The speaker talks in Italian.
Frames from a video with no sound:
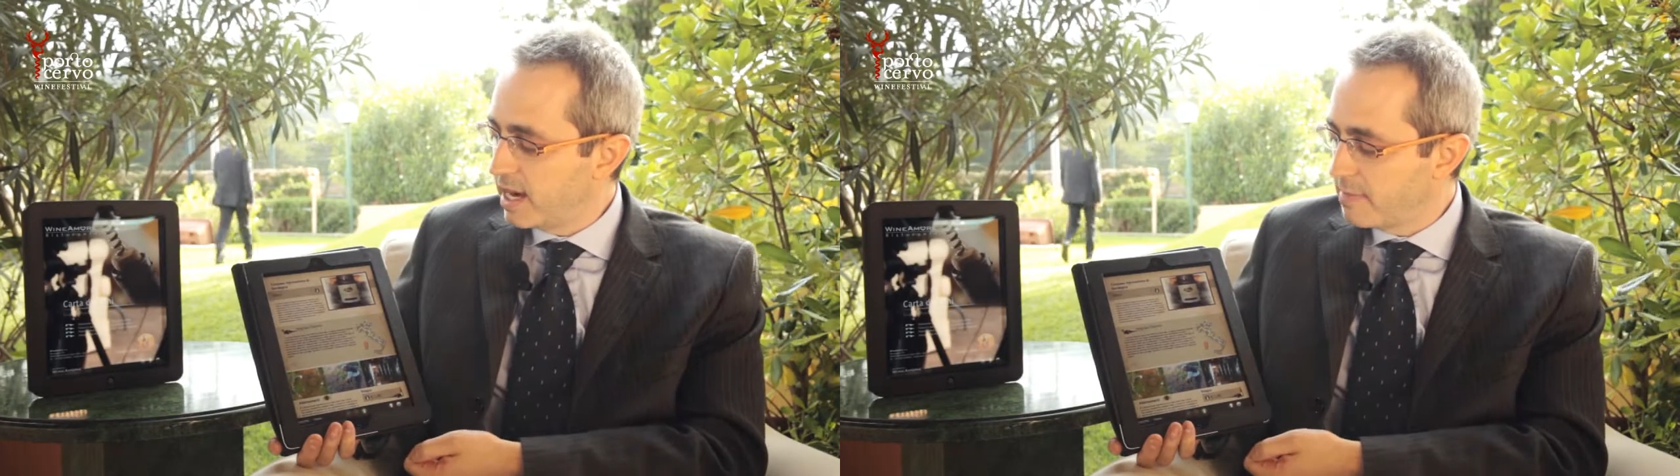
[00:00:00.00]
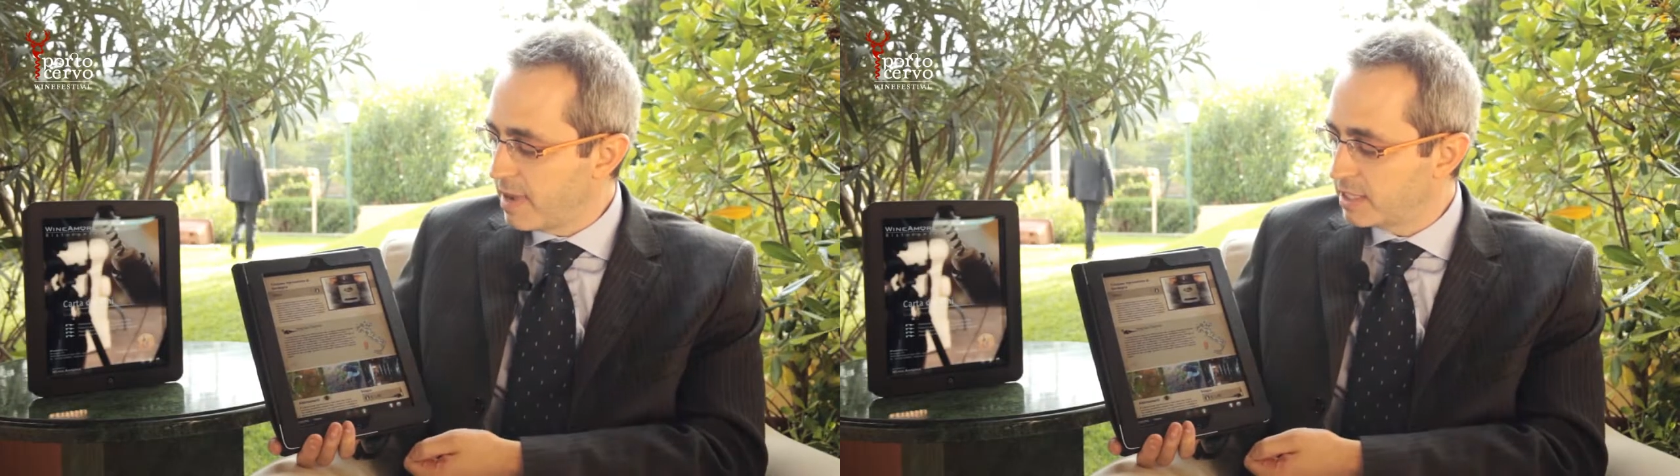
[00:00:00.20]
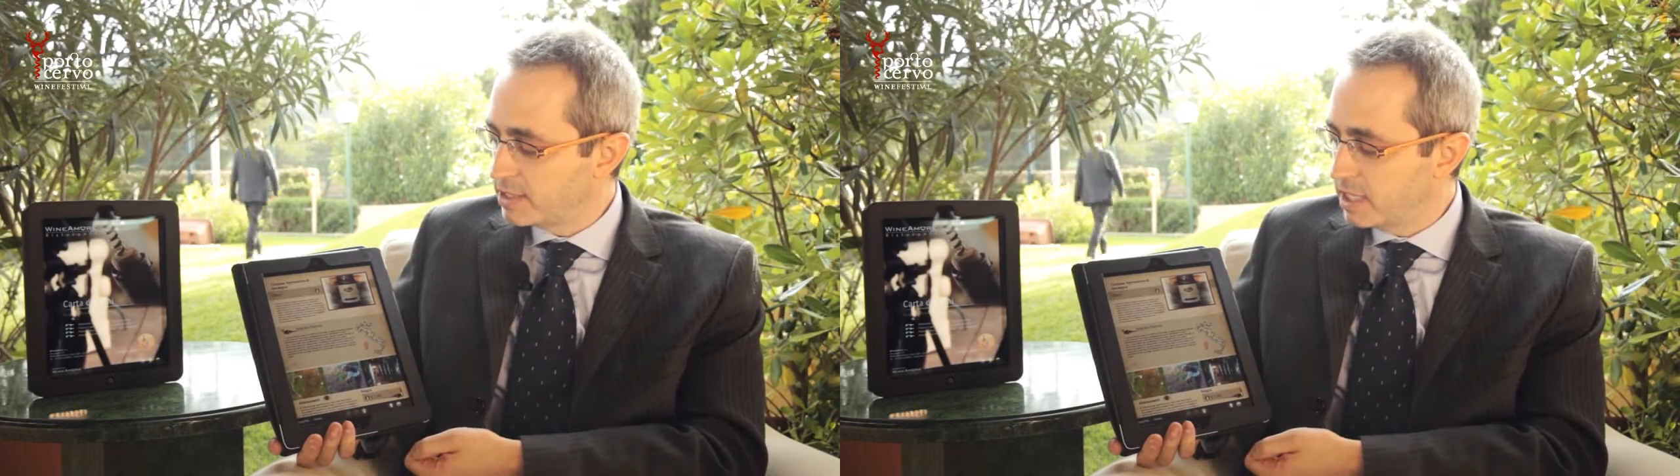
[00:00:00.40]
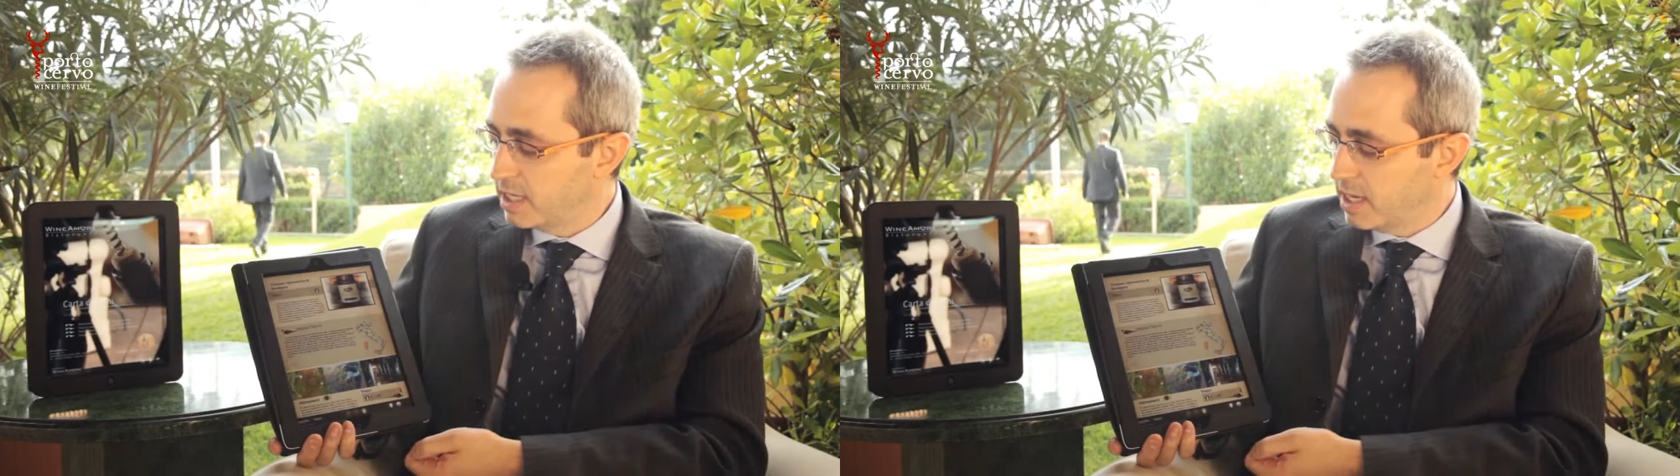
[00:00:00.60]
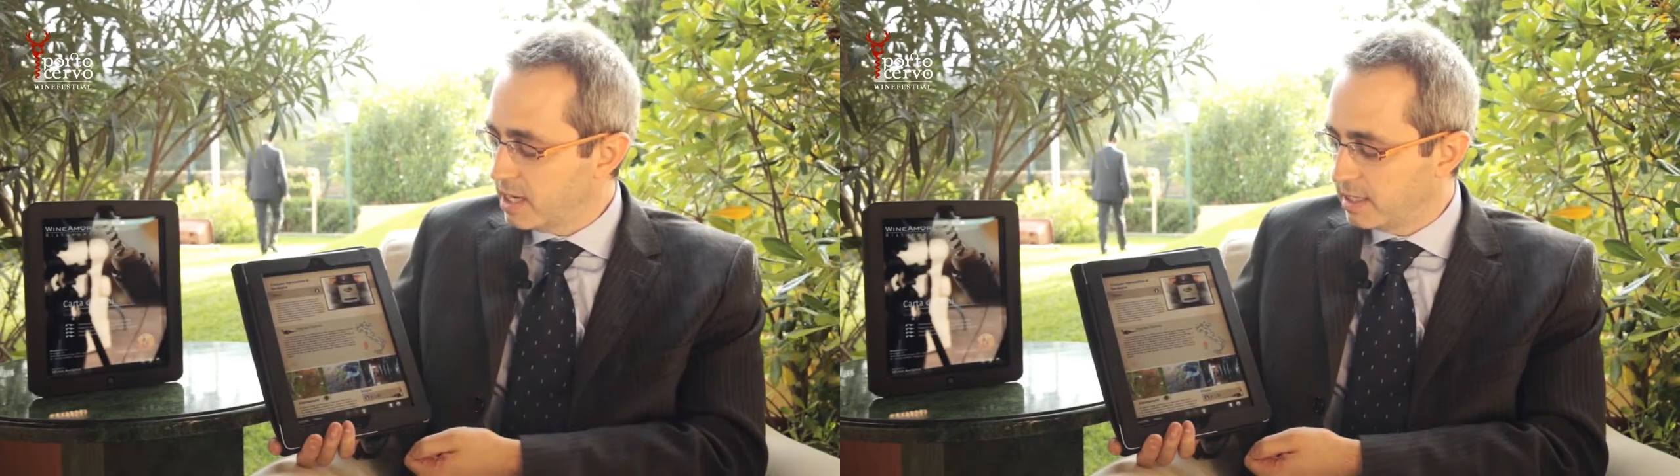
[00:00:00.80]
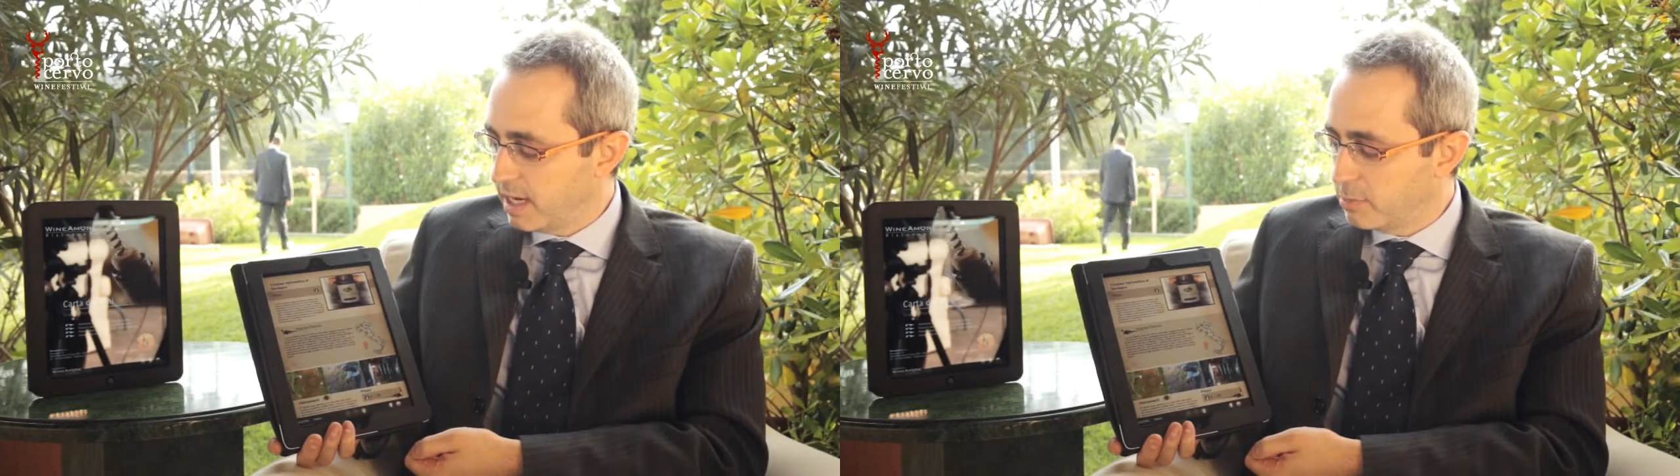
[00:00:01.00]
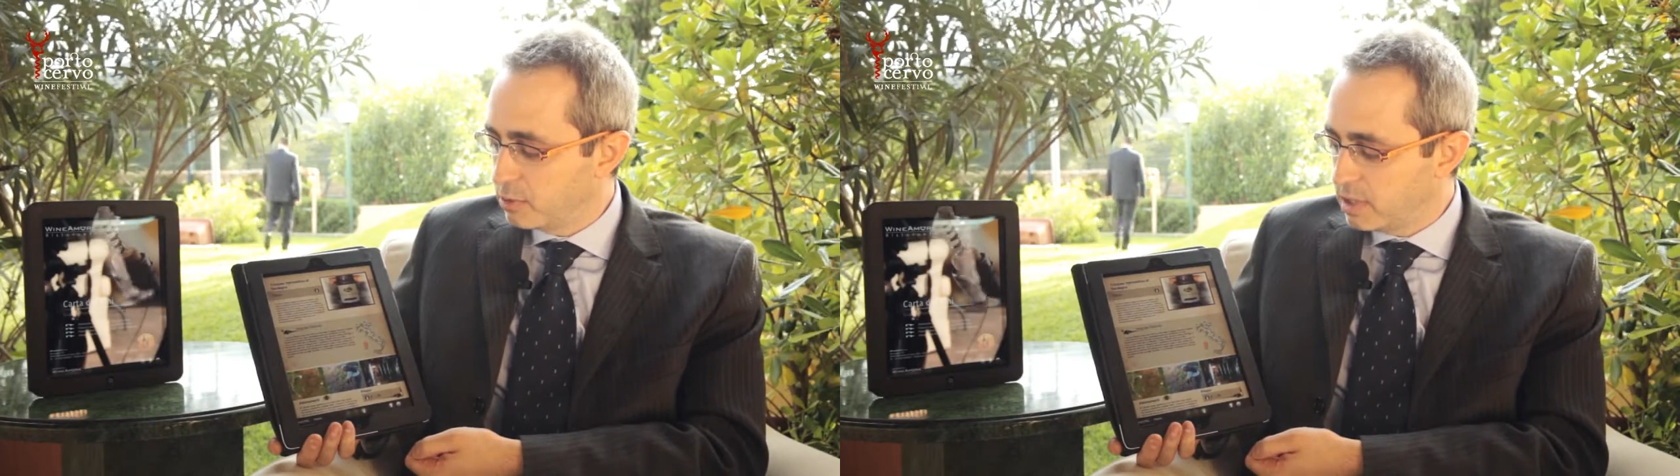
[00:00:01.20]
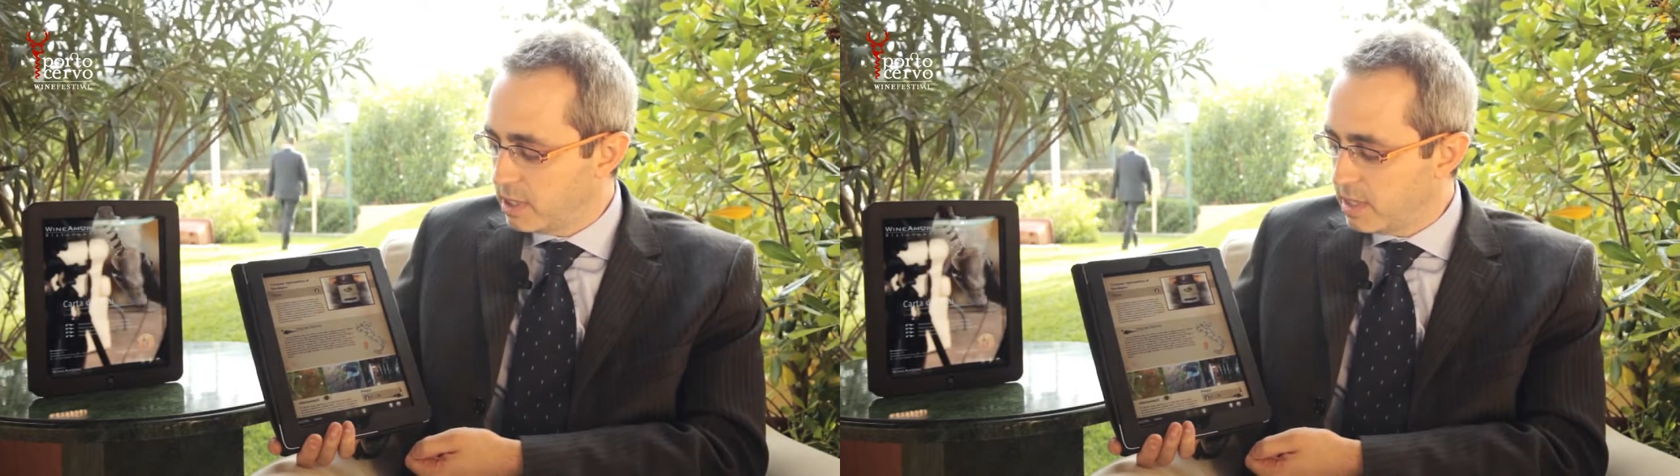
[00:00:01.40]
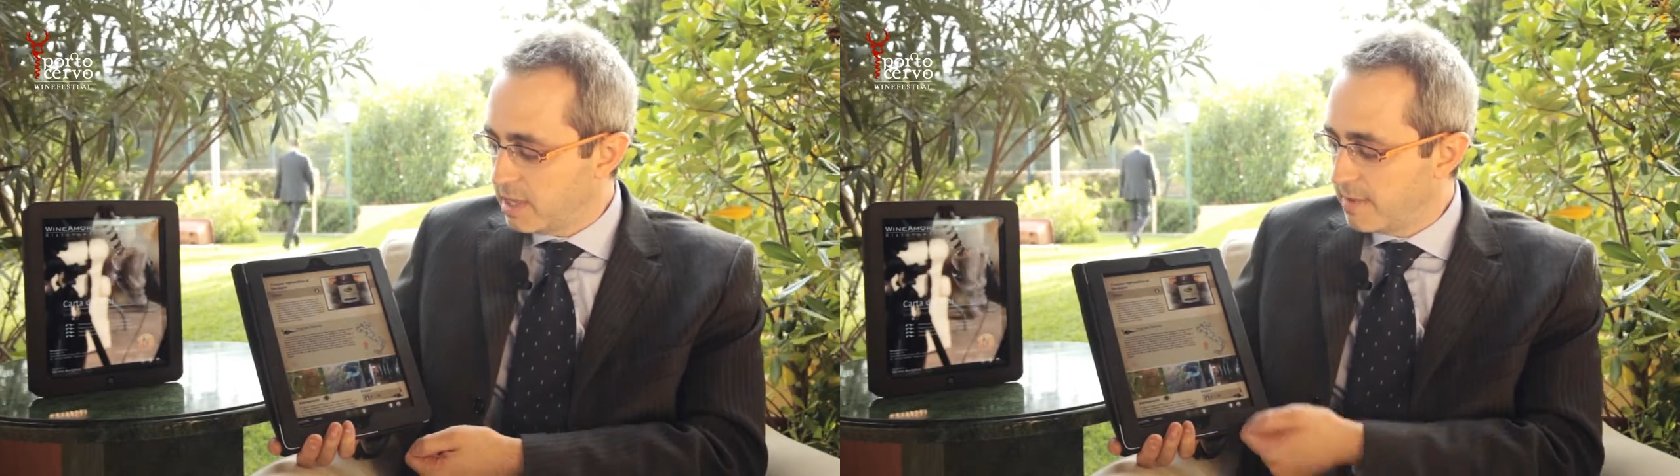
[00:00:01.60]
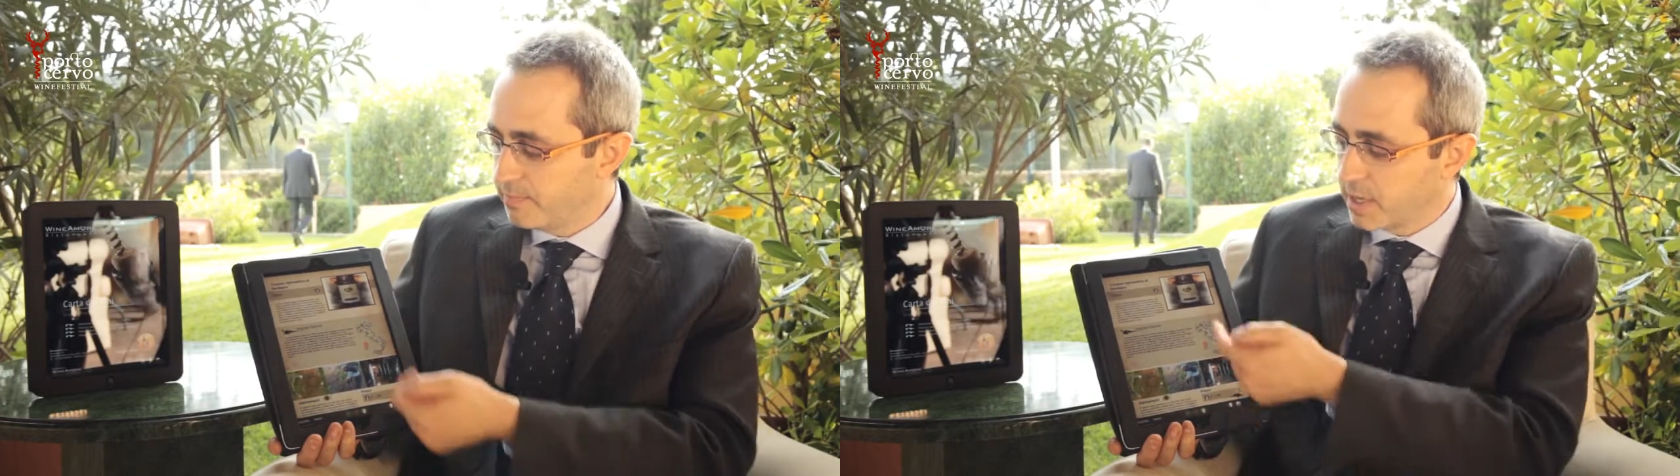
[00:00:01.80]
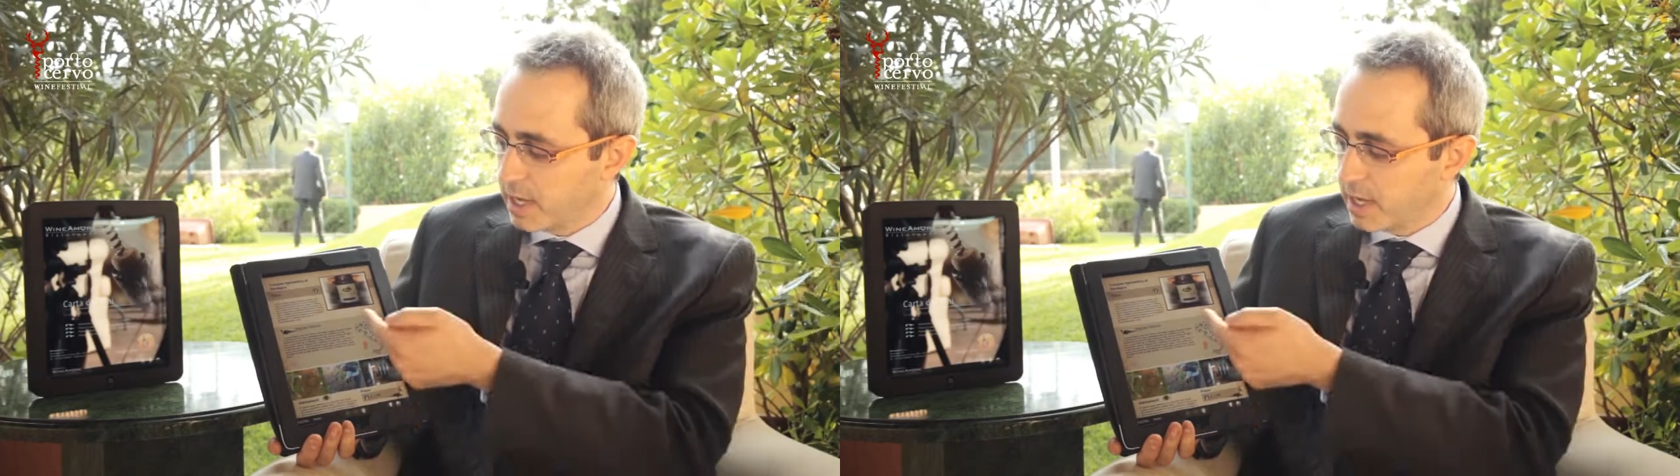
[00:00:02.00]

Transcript: immagini delle bottiglie,